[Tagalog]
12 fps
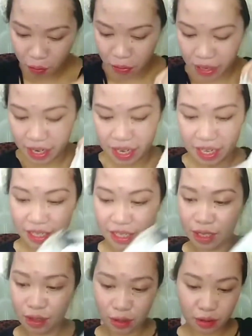bumili.
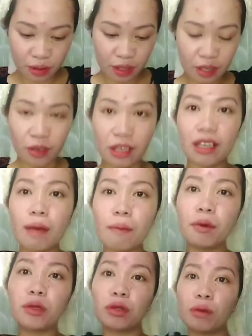So, yun.
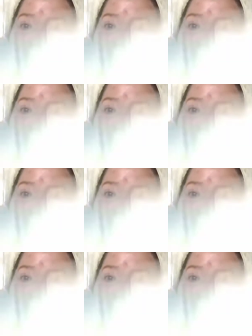Hindi po